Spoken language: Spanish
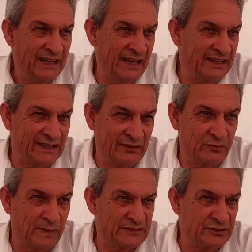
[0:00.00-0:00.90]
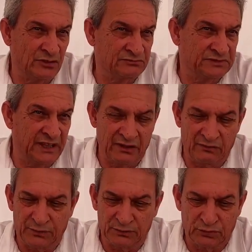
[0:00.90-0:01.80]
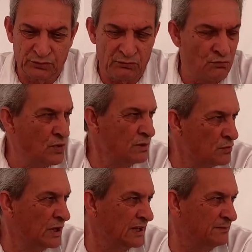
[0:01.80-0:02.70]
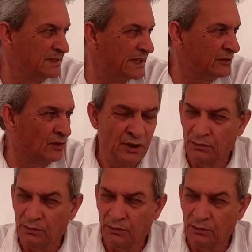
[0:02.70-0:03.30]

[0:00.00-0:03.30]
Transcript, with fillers: esa agrupación tiene un futuro muy, muy limitado,